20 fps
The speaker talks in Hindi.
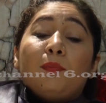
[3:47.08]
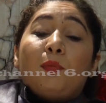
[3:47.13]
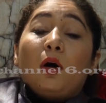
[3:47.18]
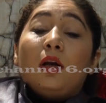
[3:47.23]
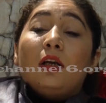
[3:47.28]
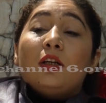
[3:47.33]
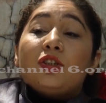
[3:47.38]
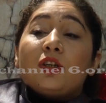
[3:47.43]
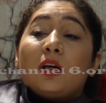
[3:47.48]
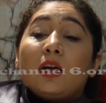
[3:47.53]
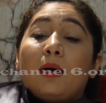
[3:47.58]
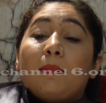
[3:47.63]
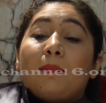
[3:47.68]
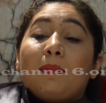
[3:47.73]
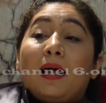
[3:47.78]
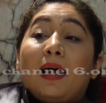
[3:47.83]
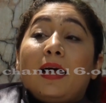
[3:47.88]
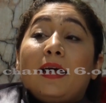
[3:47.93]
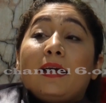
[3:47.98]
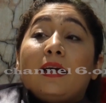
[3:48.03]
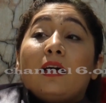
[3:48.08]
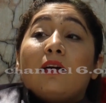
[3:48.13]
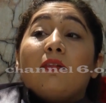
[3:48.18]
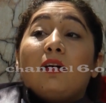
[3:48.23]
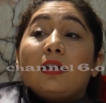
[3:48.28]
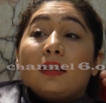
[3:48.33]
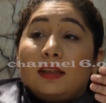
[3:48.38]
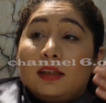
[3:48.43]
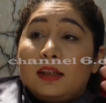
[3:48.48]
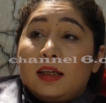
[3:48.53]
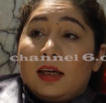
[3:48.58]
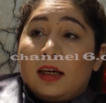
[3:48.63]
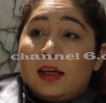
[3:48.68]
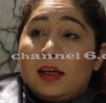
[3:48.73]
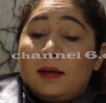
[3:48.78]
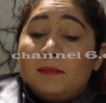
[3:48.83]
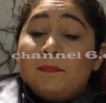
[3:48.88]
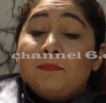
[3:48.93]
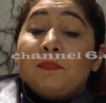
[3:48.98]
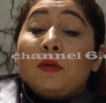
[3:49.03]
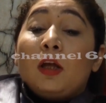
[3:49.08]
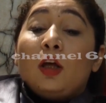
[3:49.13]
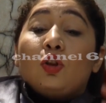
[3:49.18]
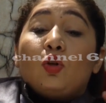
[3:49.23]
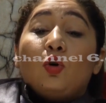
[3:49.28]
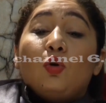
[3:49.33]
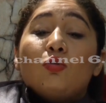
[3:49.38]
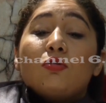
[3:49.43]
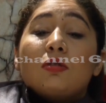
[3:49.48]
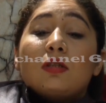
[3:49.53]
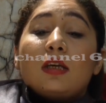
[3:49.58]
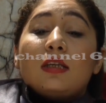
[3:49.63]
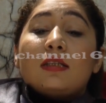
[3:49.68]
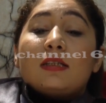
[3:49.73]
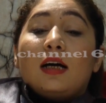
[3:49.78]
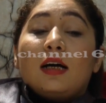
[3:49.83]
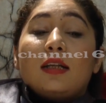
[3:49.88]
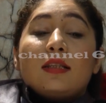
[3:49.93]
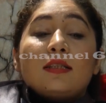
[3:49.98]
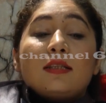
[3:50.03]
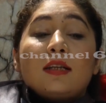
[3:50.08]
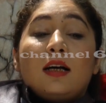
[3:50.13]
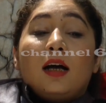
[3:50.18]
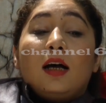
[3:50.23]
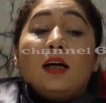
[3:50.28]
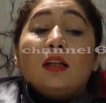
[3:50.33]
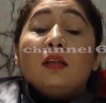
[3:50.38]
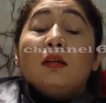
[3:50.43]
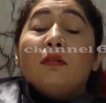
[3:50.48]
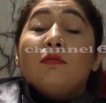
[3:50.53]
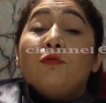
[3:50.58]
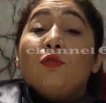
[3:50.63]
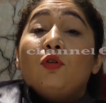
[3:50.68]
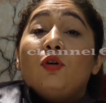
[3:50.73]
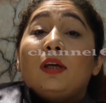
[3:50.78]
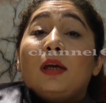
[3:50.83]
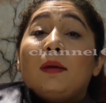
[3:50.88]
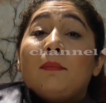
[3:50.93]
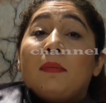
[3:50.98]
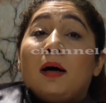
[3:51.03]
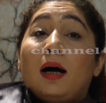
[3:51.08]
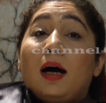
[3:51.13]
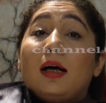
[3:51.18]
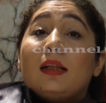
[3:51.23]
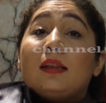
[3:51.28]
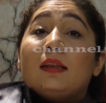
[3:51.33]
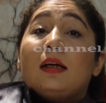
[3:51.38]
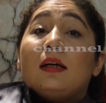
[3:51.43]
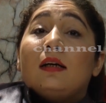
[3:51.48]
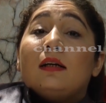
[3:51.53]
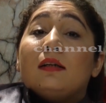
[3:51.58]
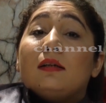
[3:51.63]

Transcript: पॉलिशर अप्लाई करवाती हैं तो उसके साथ साथ वो ये बात